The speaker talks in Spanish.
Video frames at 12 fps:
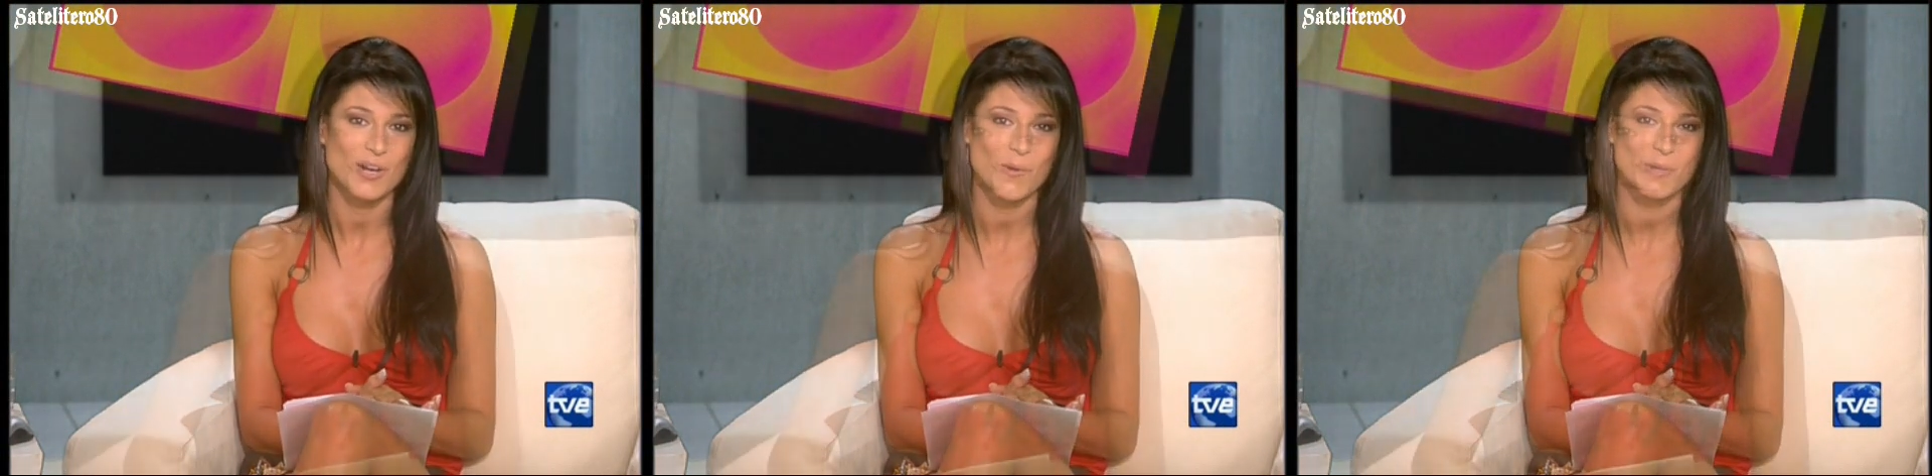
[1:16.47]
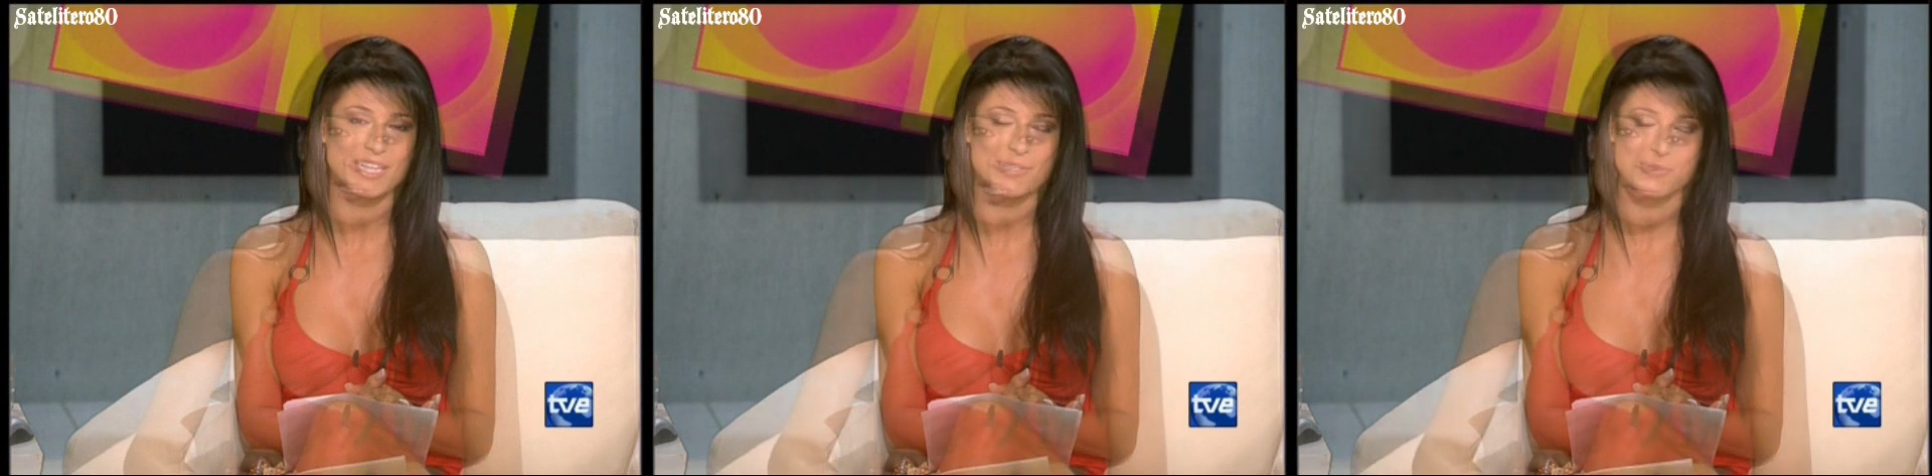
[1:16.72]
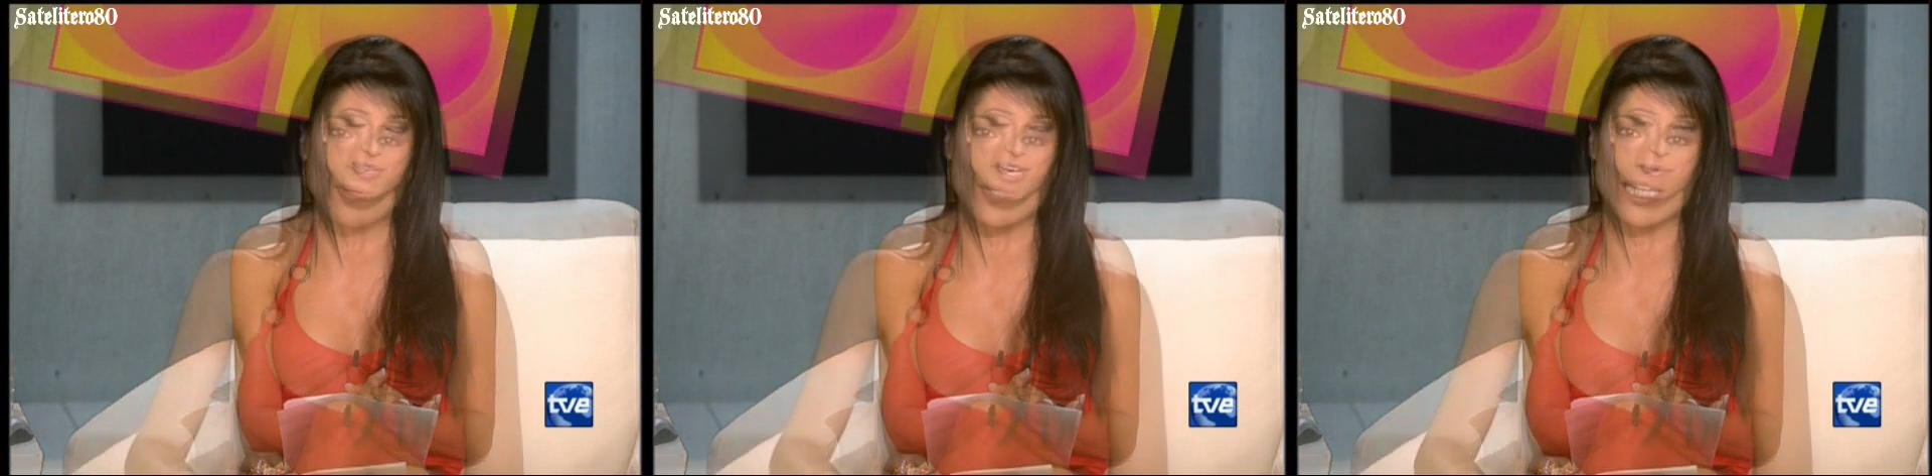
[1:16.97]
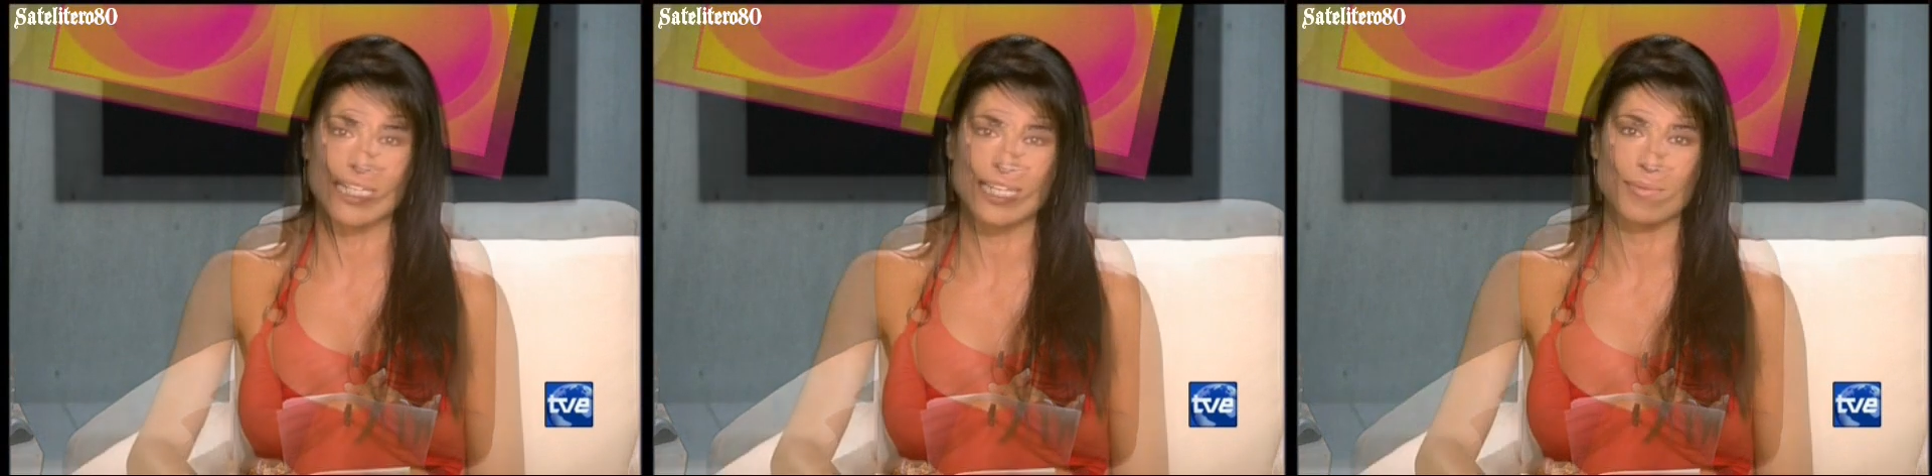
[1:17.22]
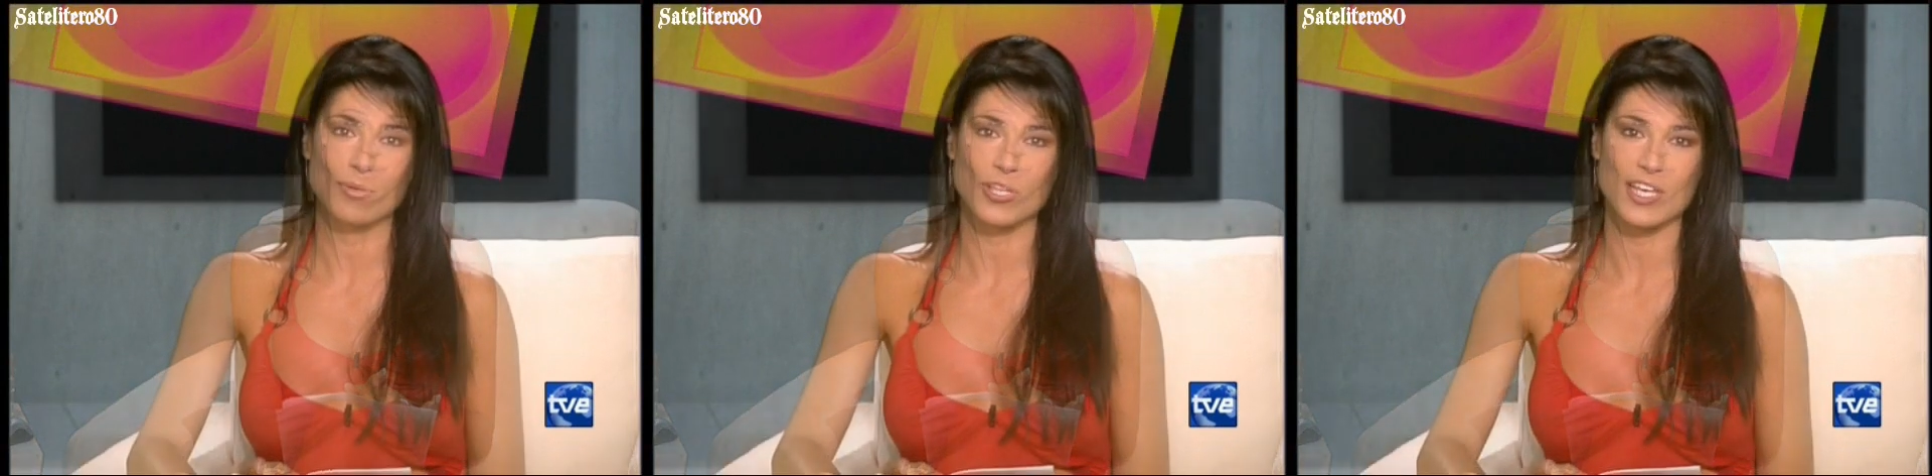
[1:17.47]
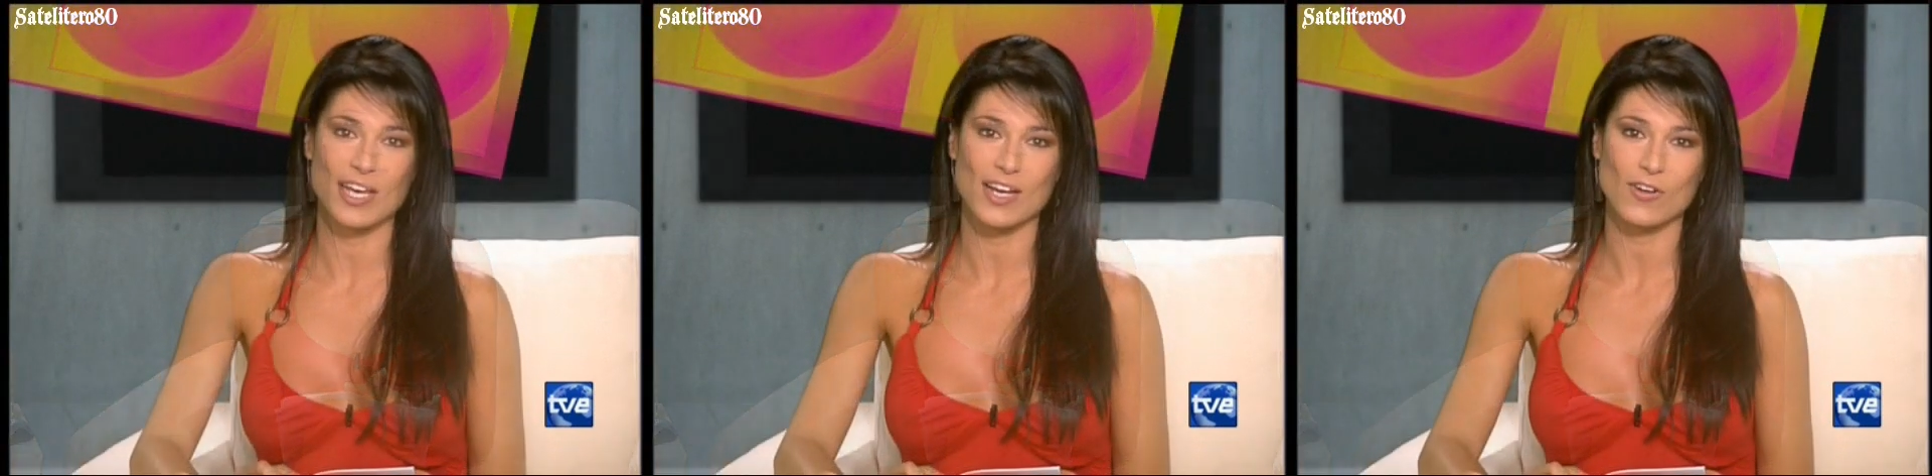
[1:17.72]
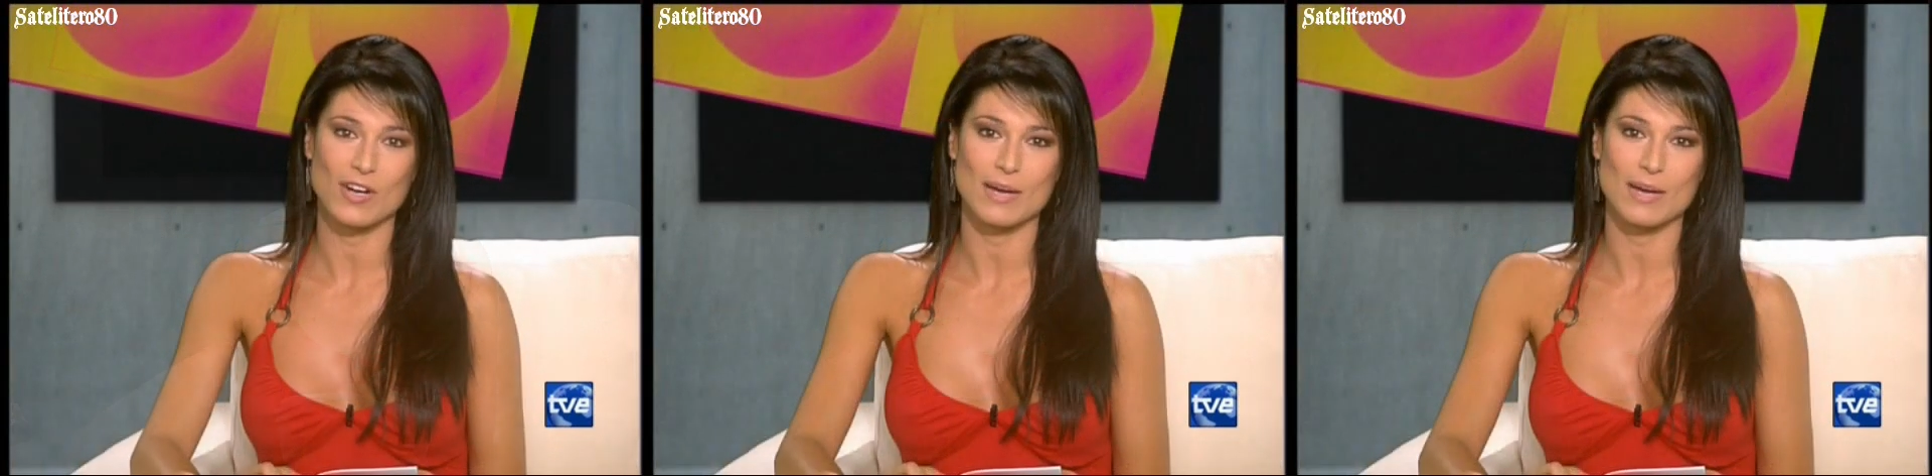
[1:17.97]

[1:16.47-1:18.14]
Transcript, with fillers: Lo cuenta Manuel de Saboya ha